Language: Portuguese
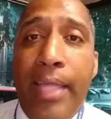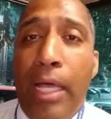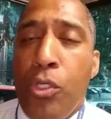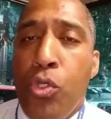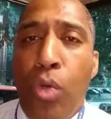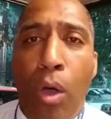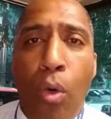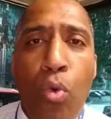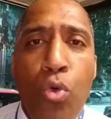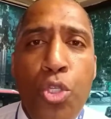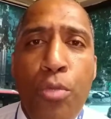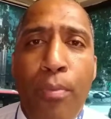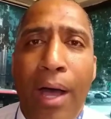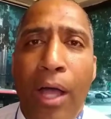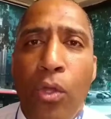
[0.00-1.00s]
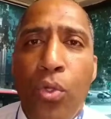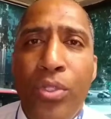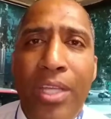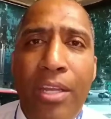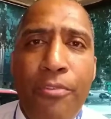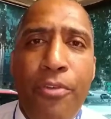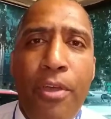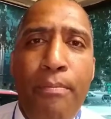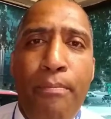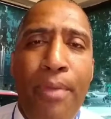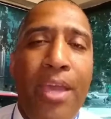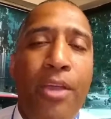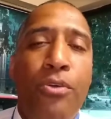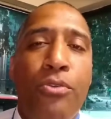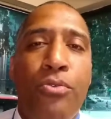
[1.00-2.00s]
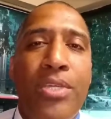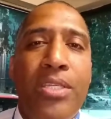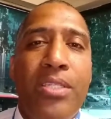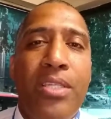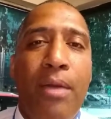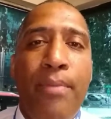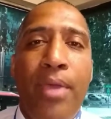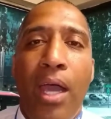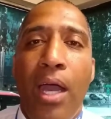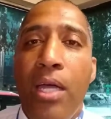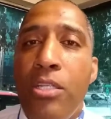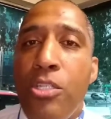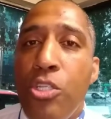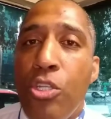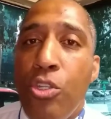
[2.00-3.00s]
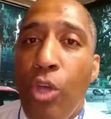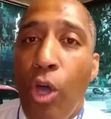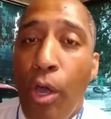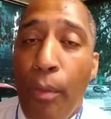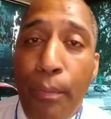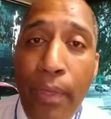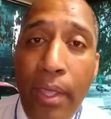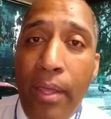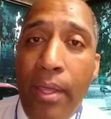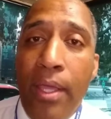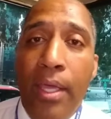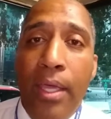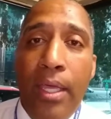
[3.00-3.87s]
na sua última luta, ele foi pego no exame antidoping